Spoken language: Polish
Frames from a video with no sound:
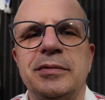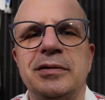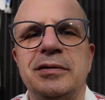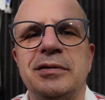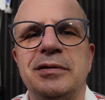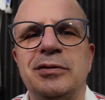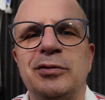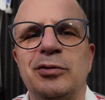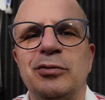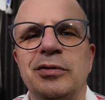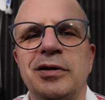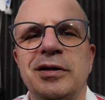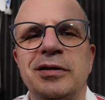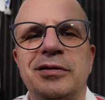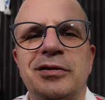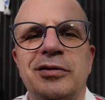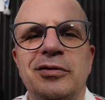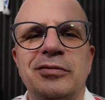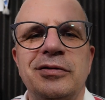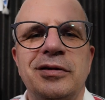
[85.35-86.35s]
Z drugiej
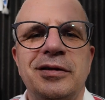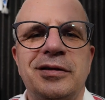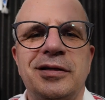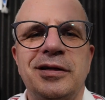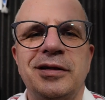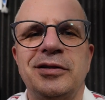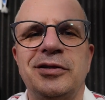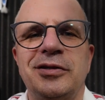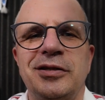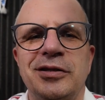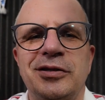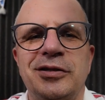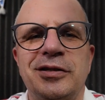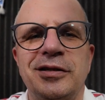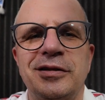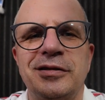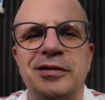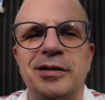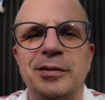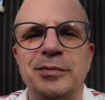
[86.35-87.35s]
strony też jeszcze
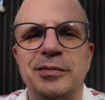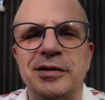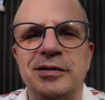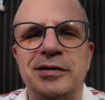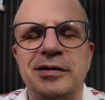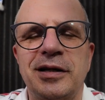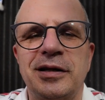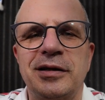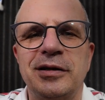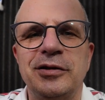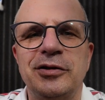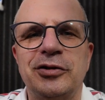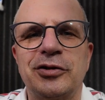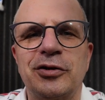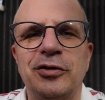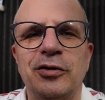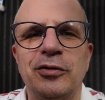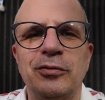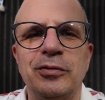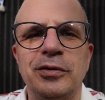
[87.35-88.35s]
jestem ze starej
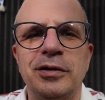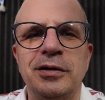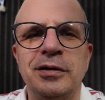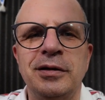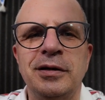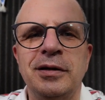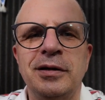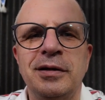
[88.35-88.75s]
szkoły